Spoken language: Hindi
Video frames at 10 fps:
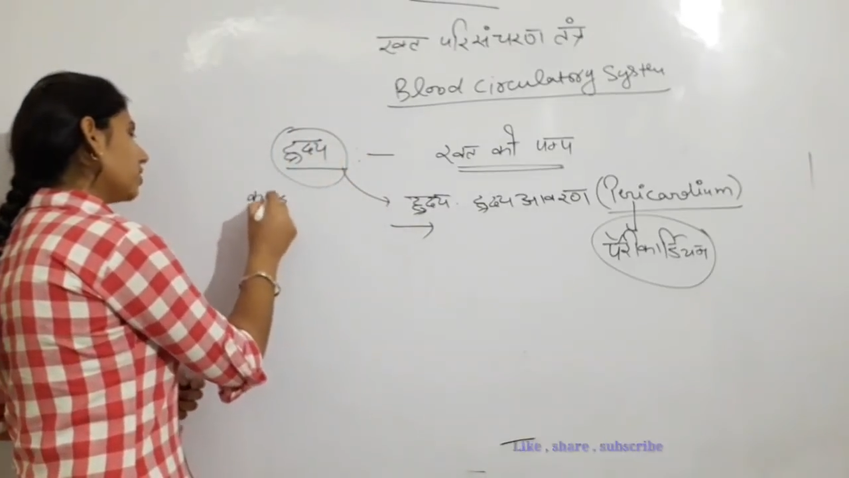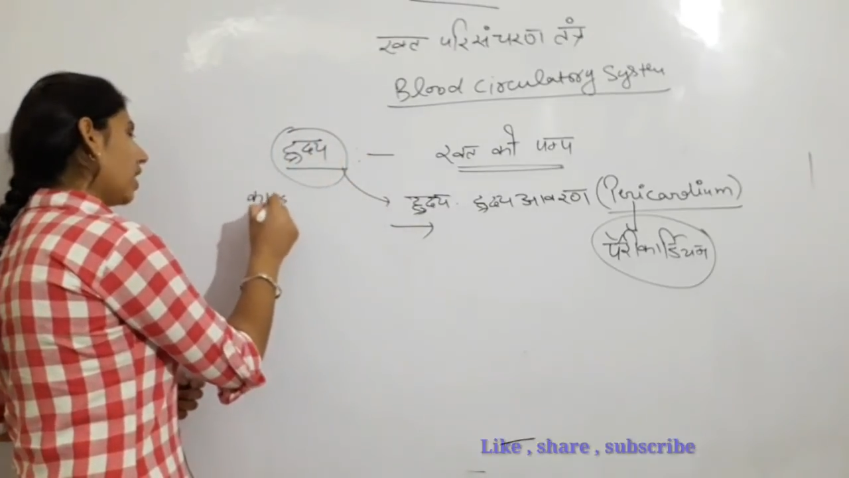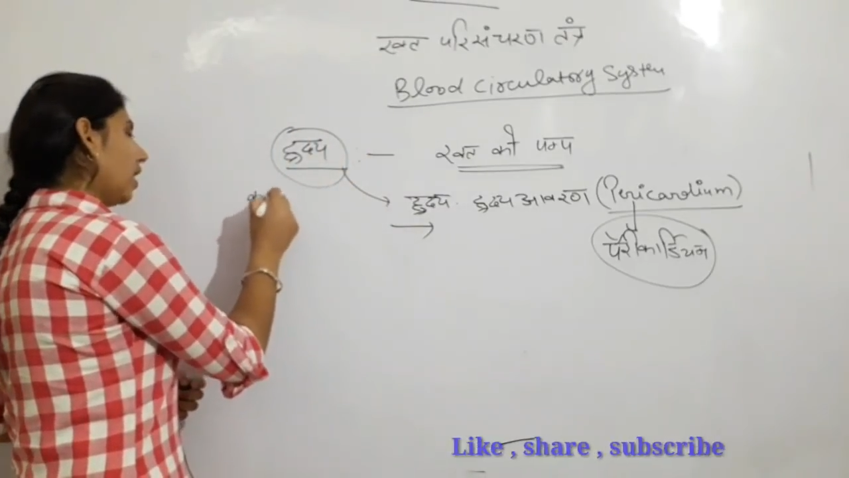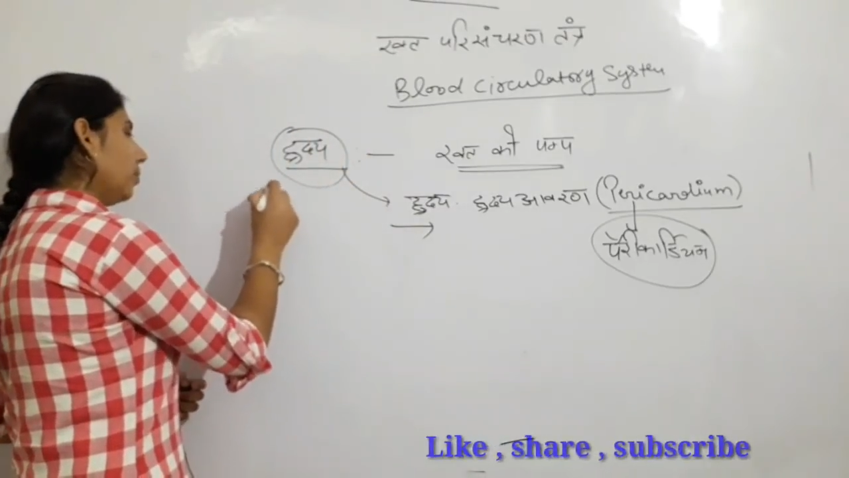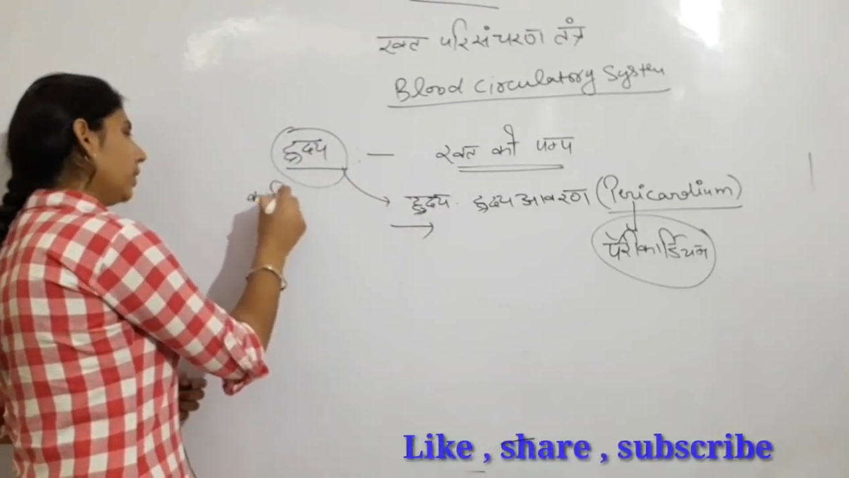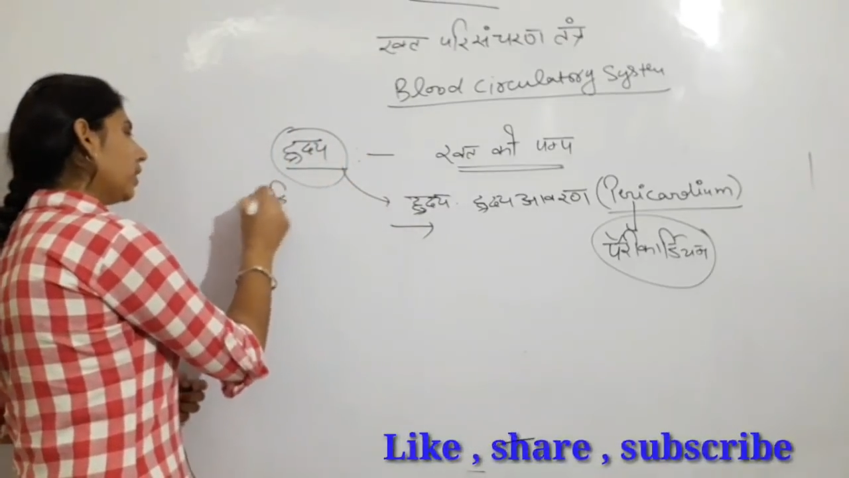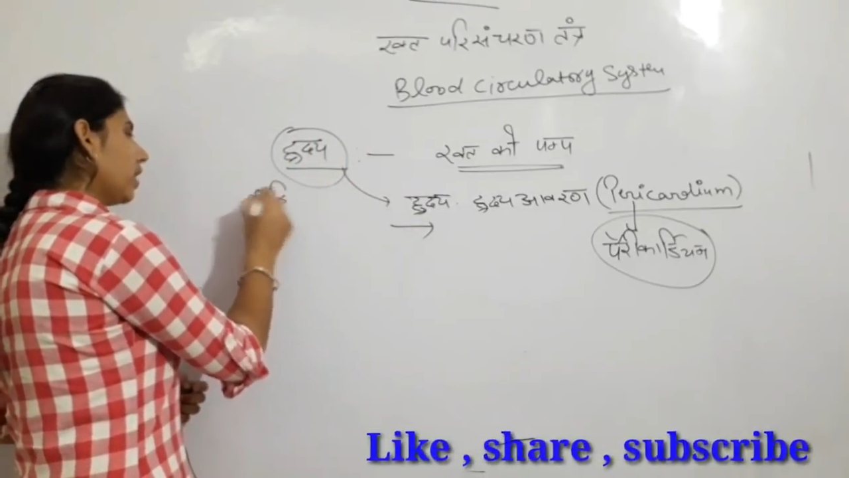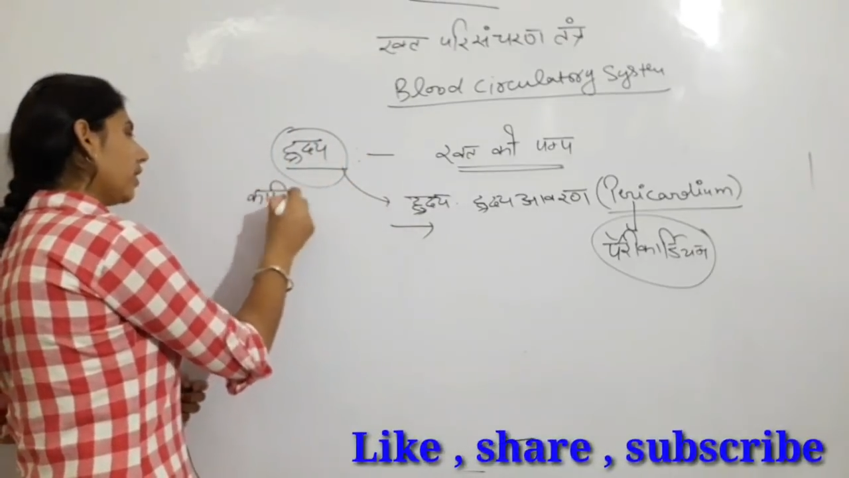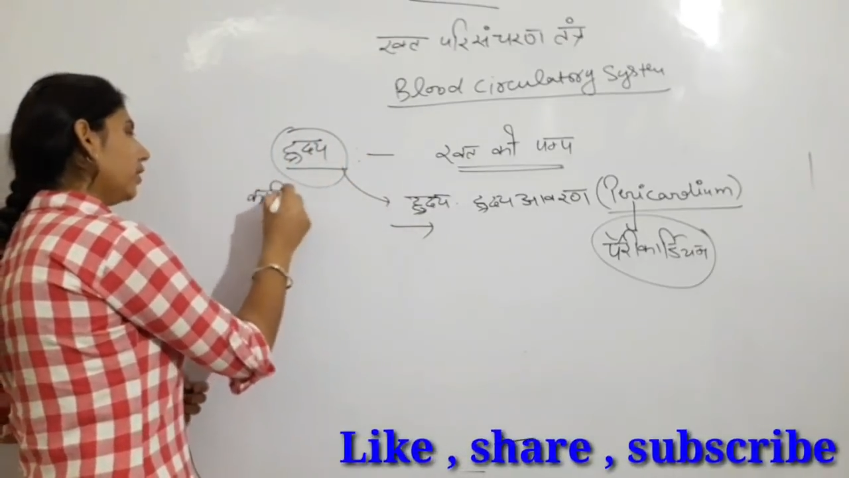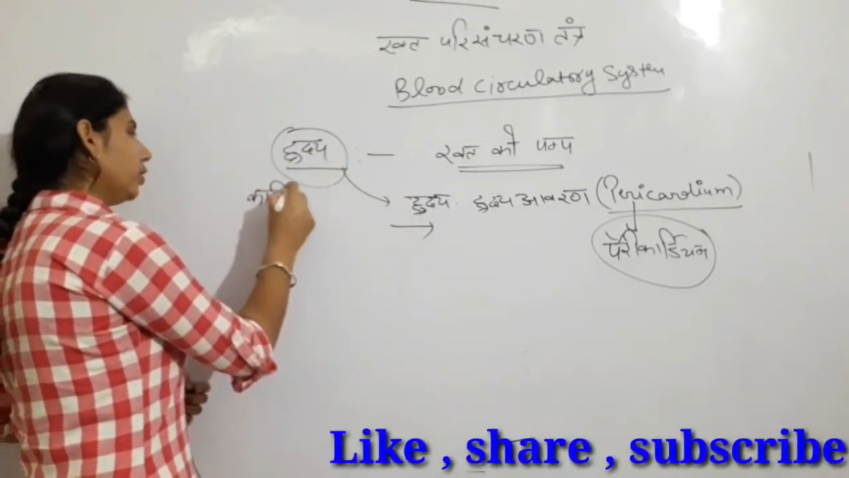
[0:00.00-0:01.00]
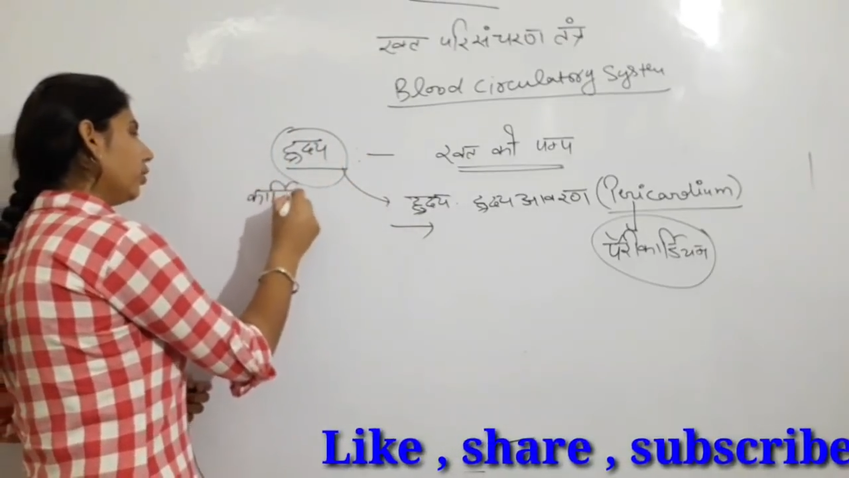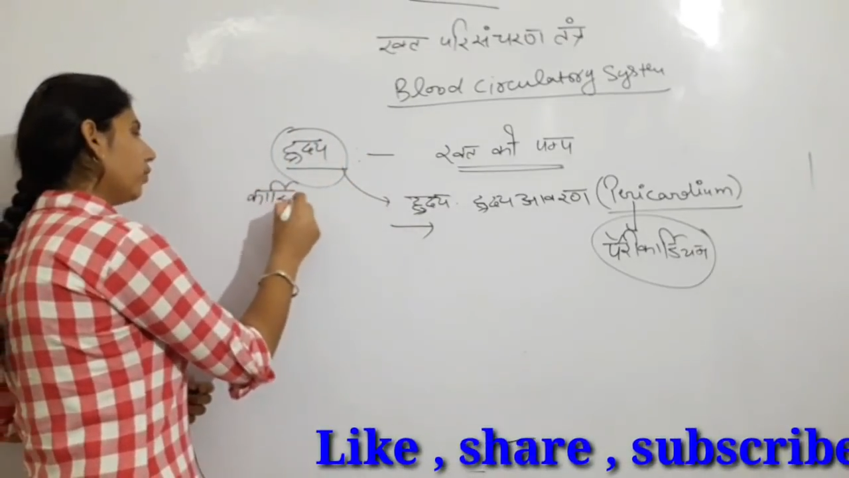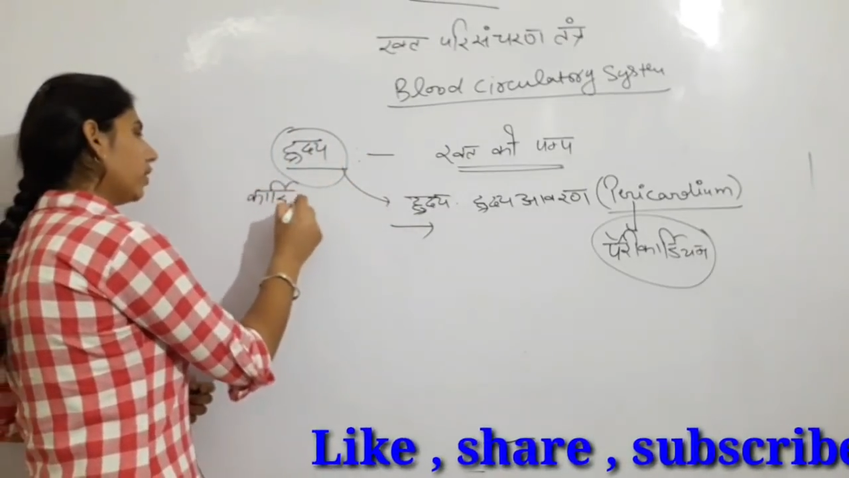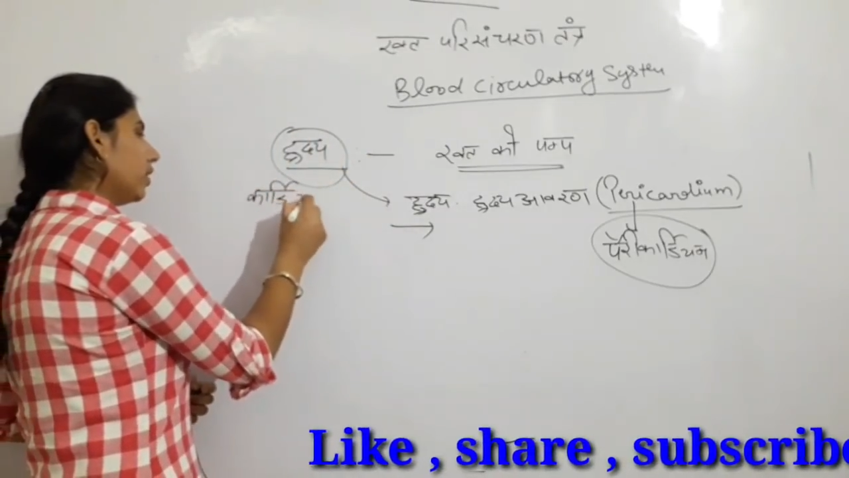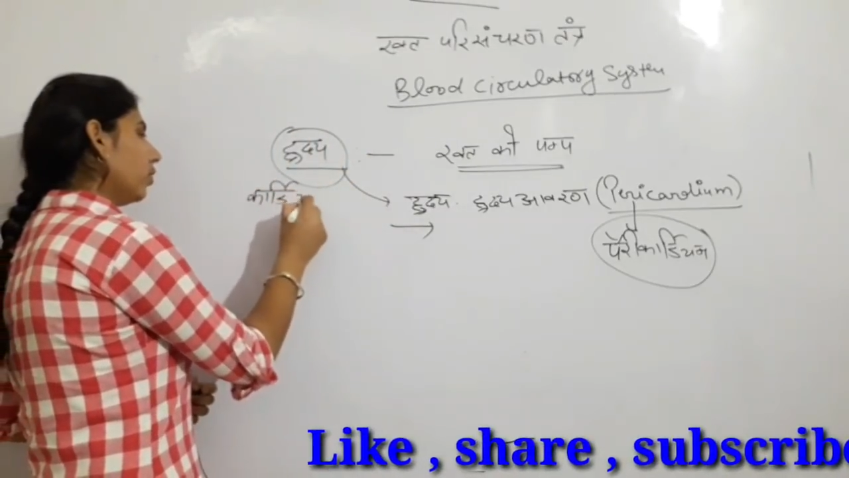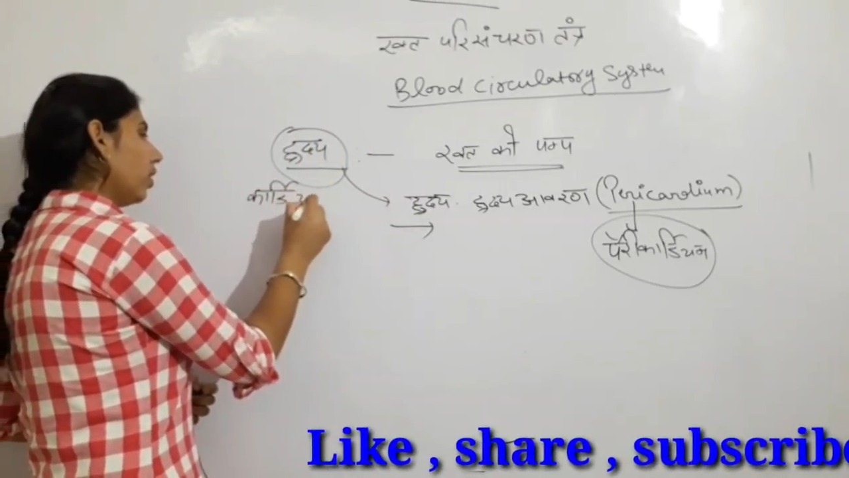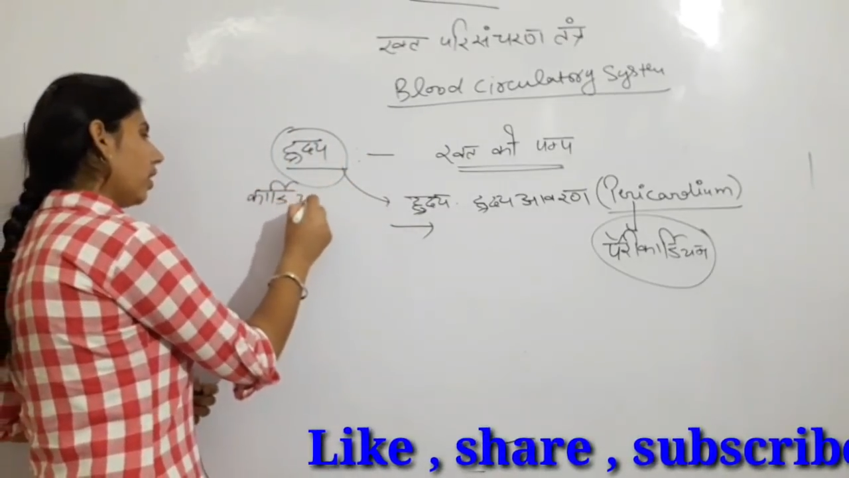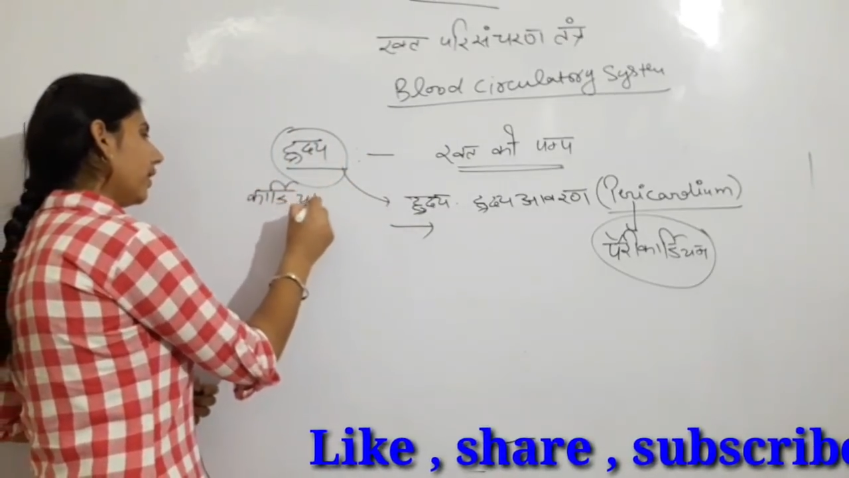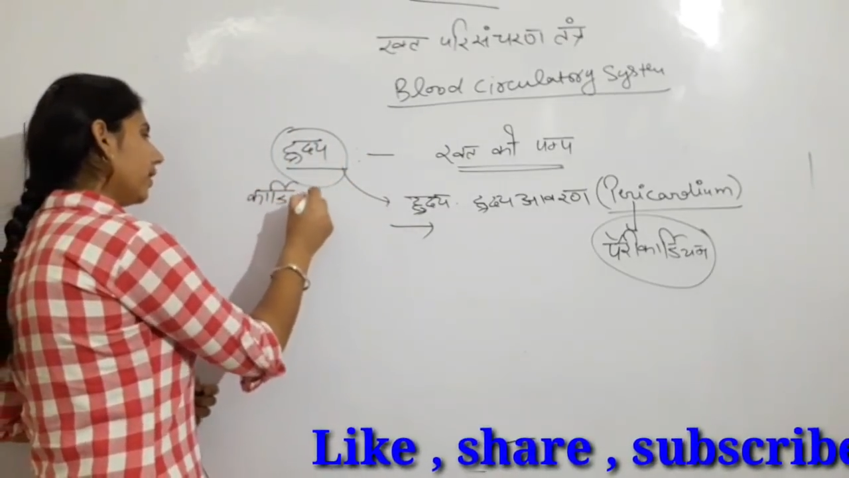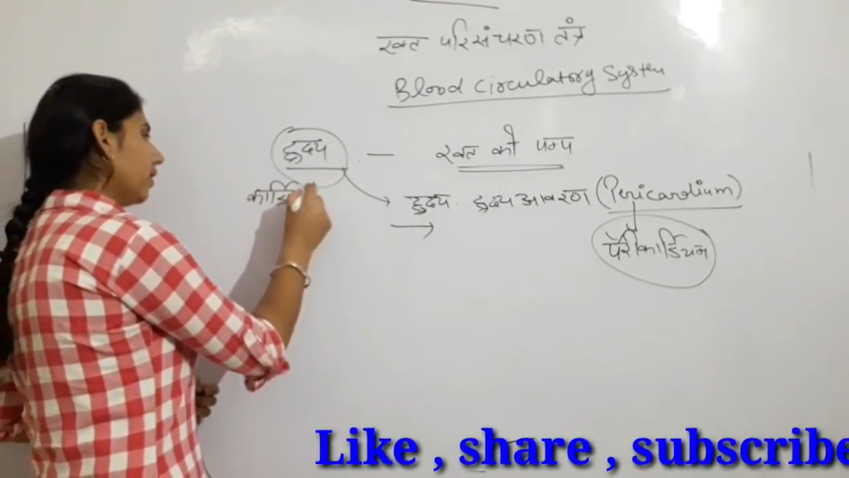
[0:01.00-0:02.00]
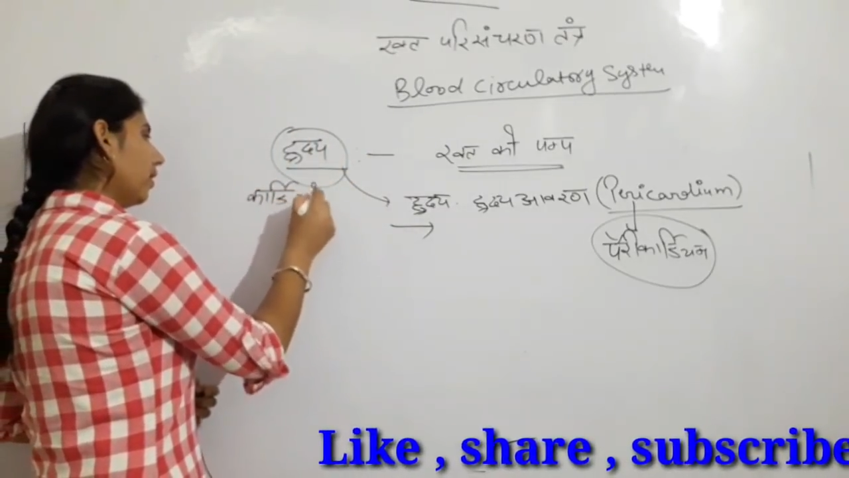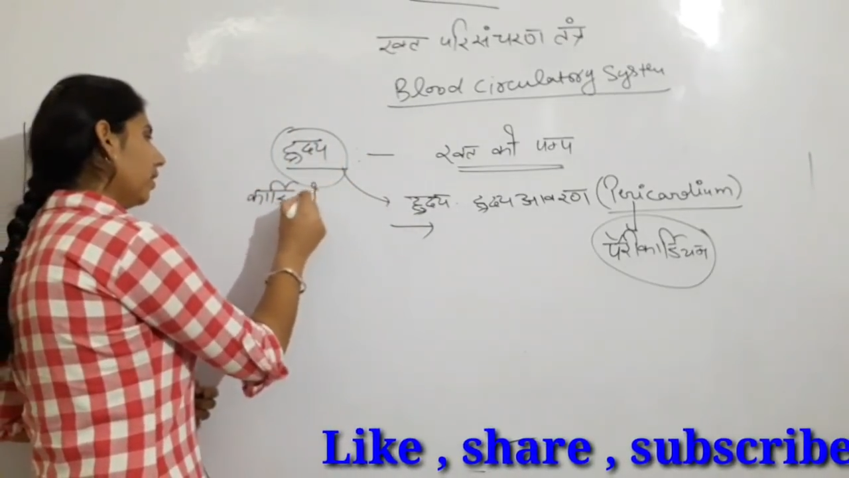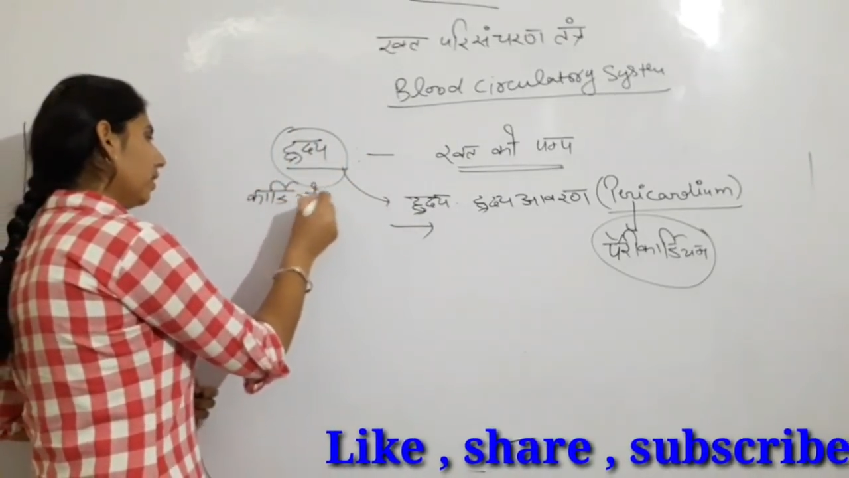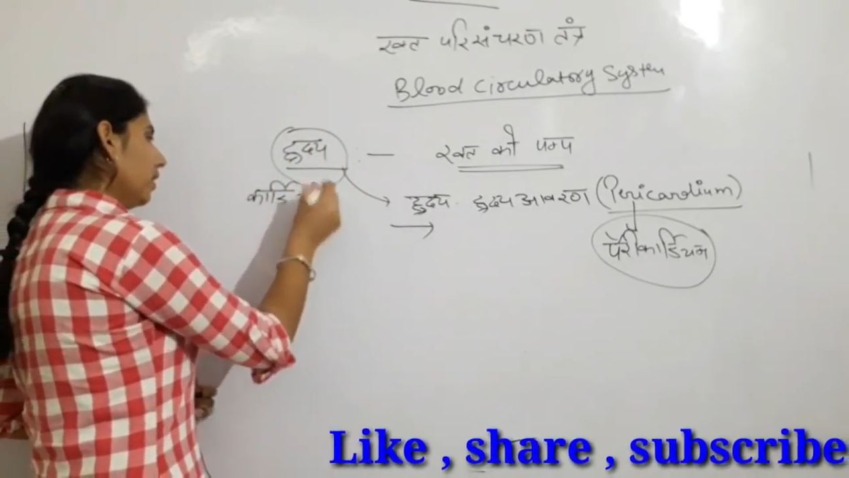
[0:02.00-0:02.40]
जहां भी कार्डियो वर्ड आएगा